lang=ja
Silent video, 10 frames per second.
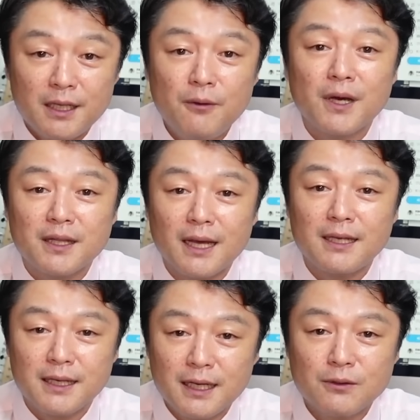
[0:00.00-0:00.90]
ではな
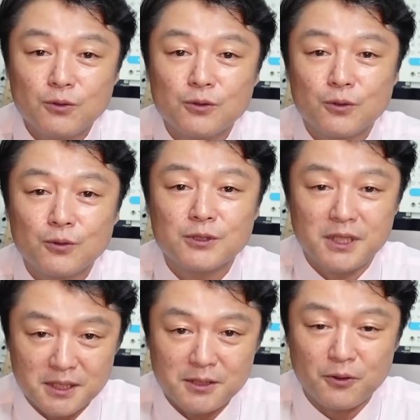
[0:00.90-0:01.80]
いかということを指
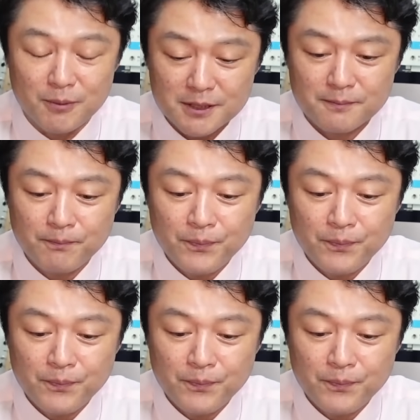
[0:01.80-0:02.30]
摘しております